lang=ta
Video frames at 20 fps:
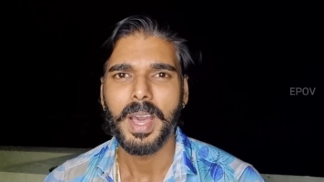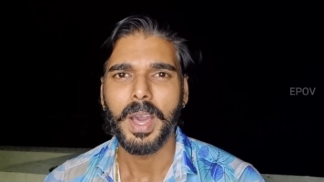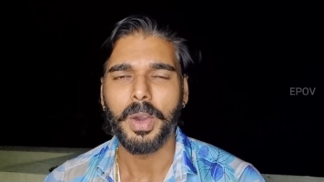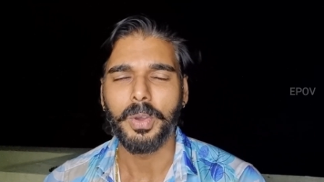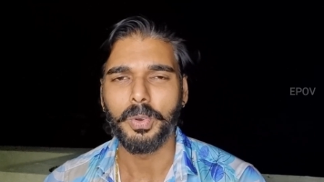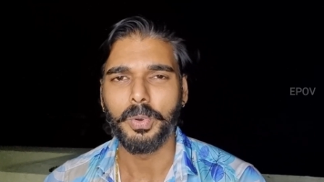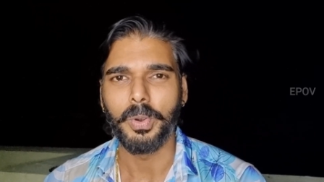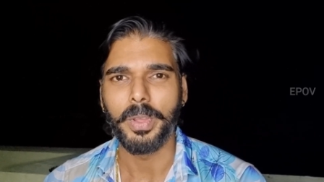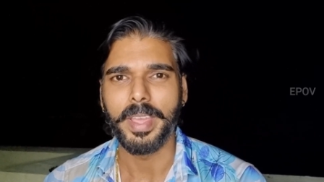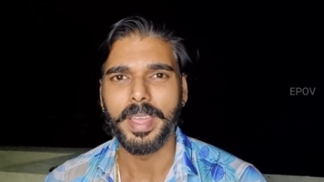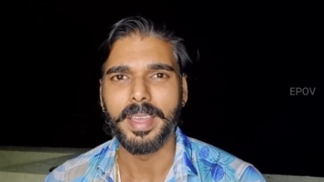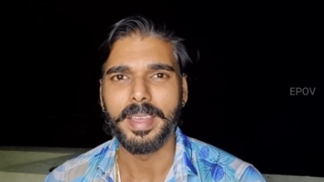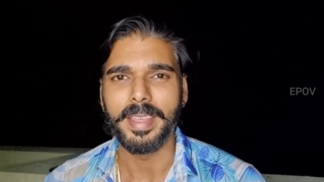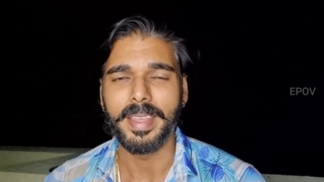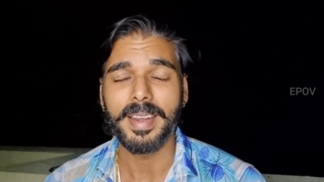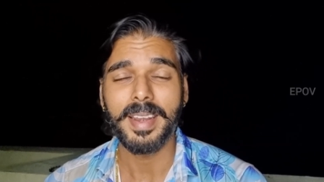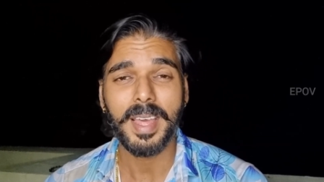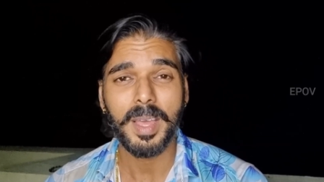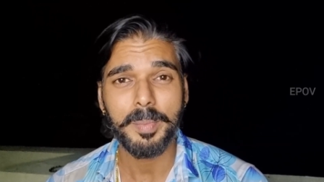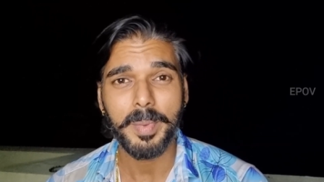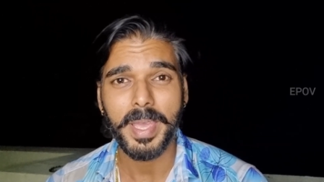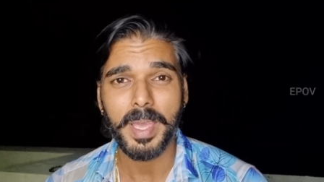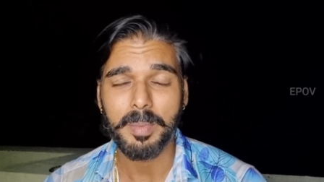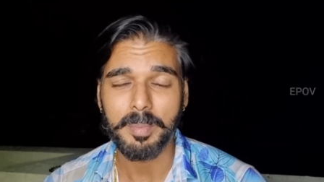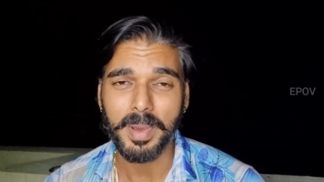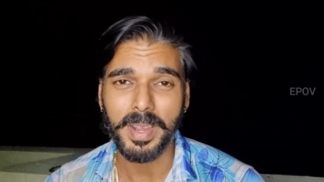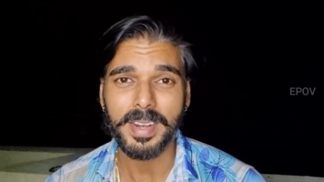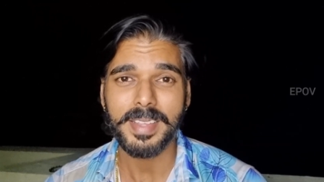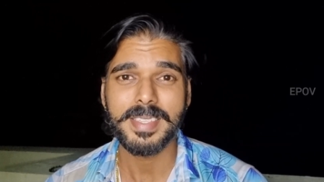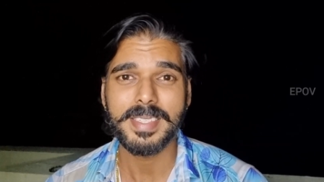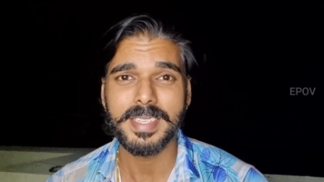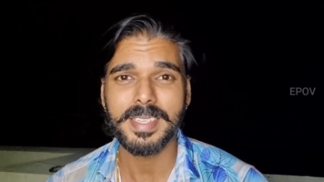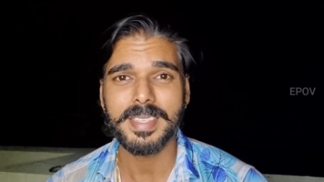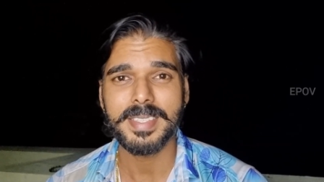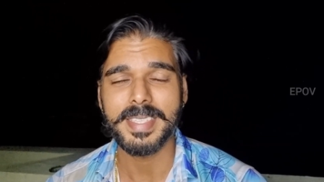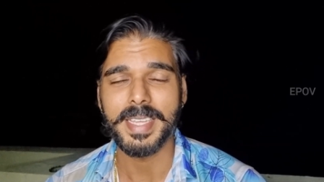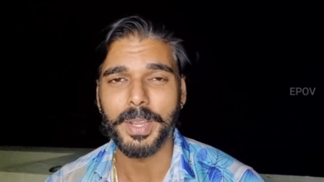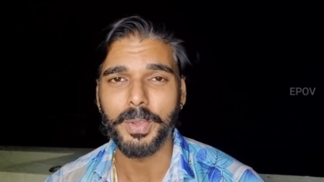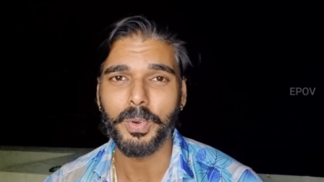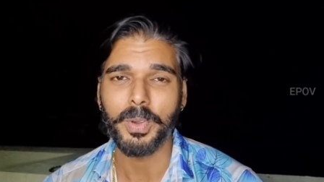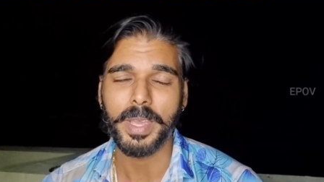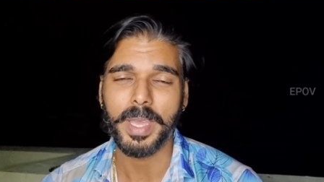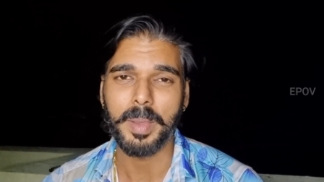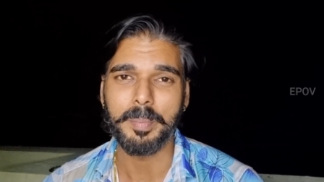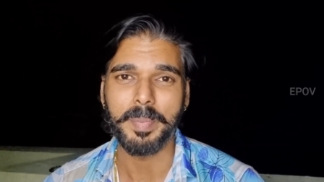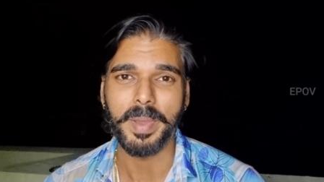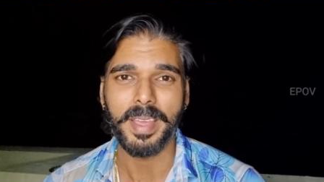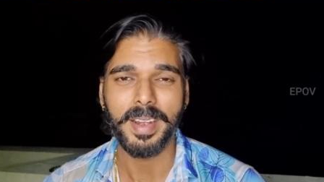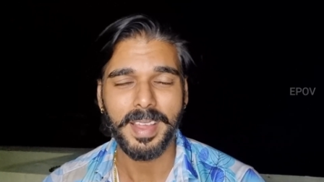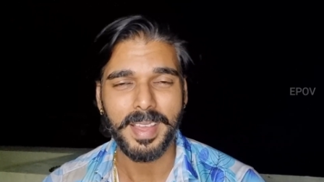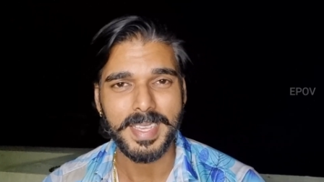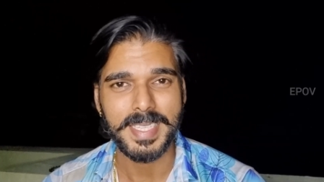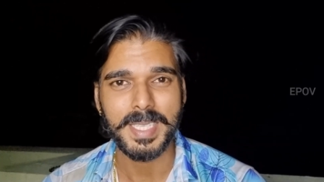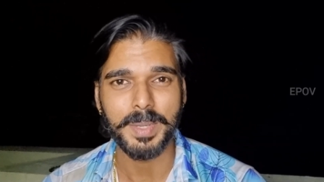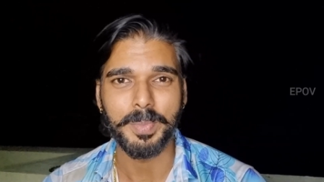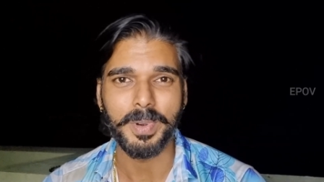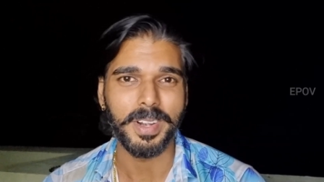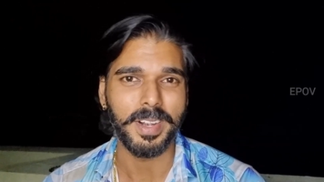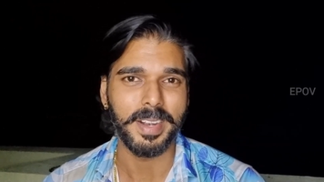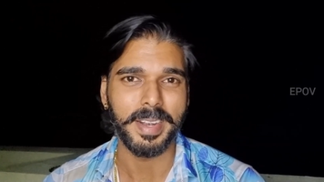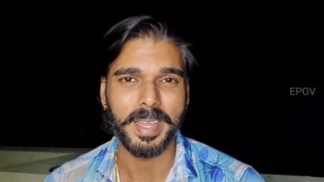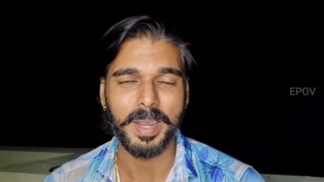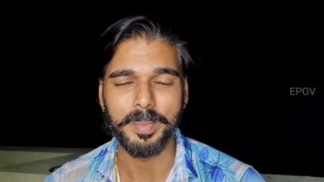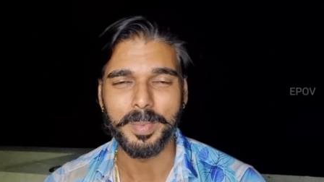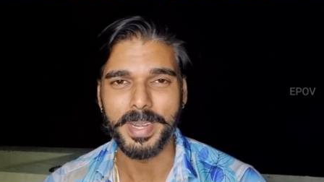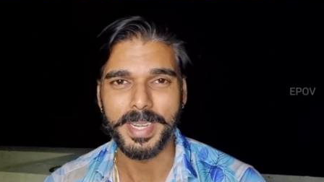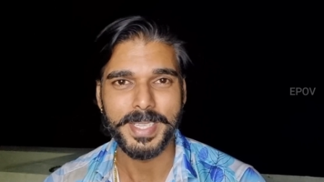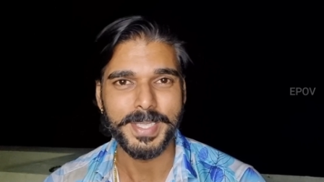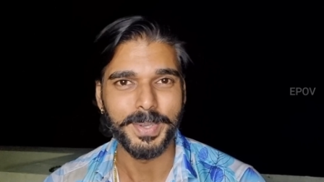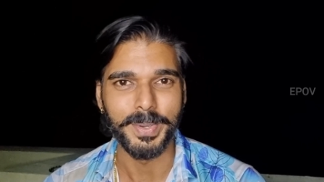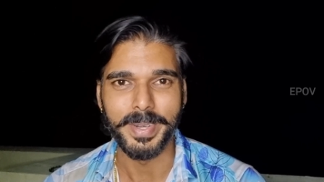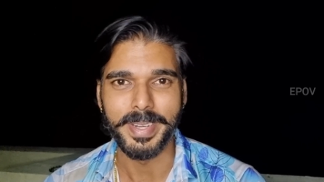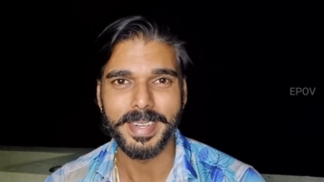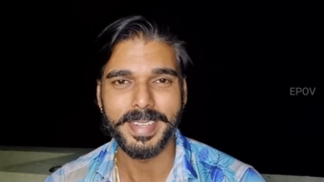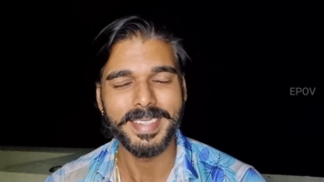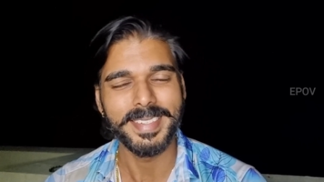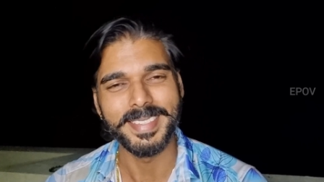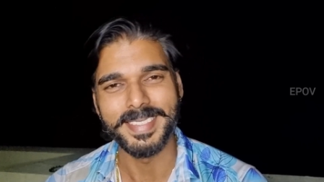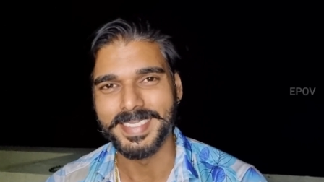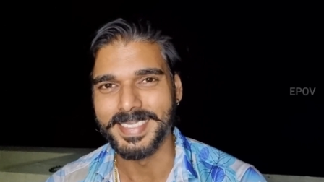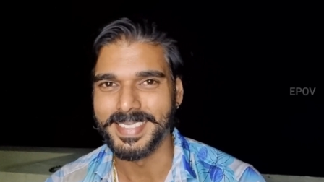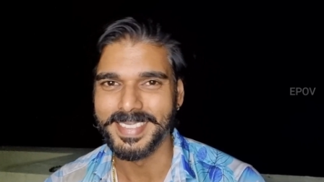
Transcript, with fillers: அவருடைய இயலாமையை மறைச்சு சரி ஓகே பேரன் ஆசைப்படுறானே அப்படின்னு சொல்லிட்டு